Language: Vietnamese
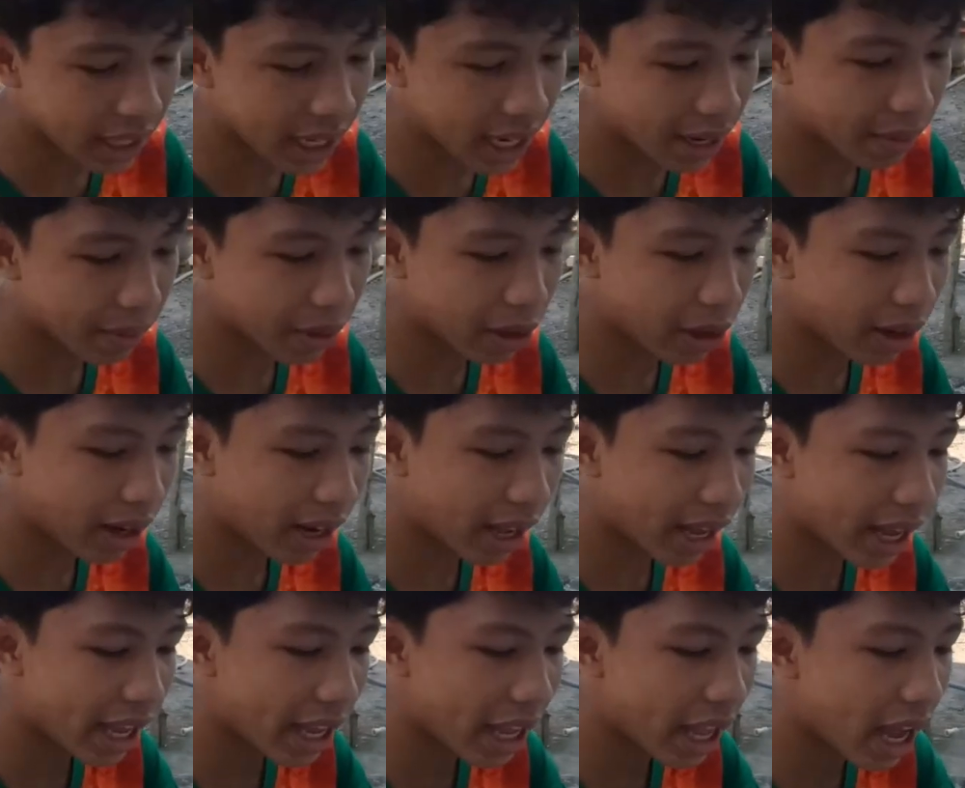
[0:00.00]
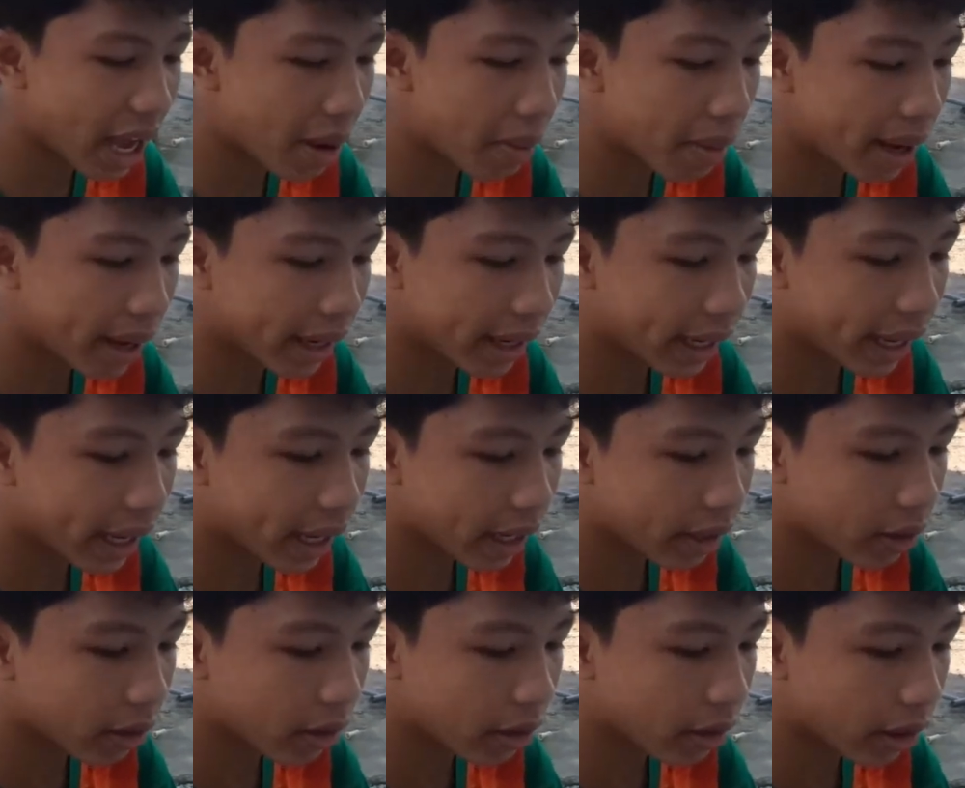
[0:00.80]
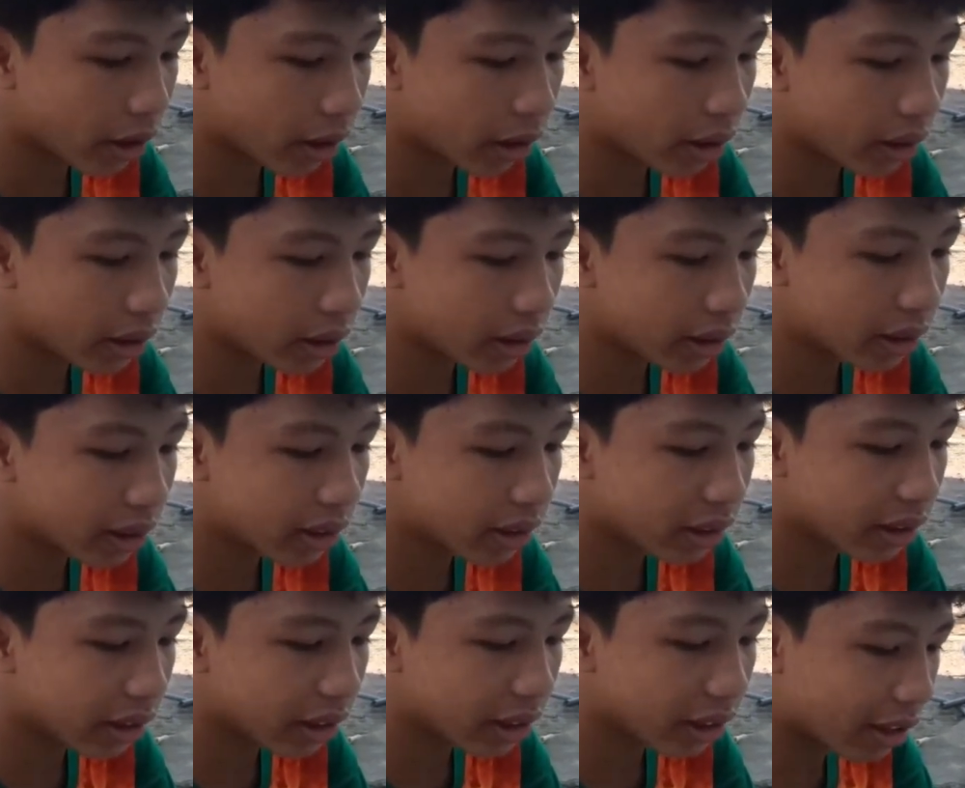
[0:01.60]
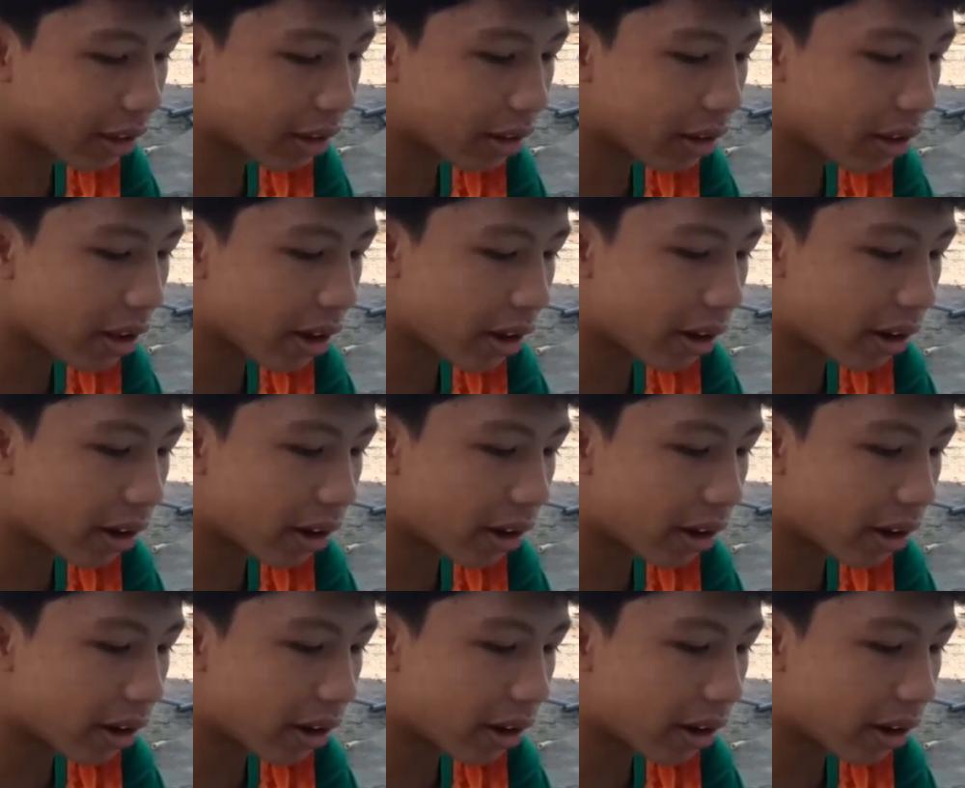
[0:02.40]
Mình sẽ làm vỏ lãi bề ngang cho nó nhỏ thôi. Chạy cho nó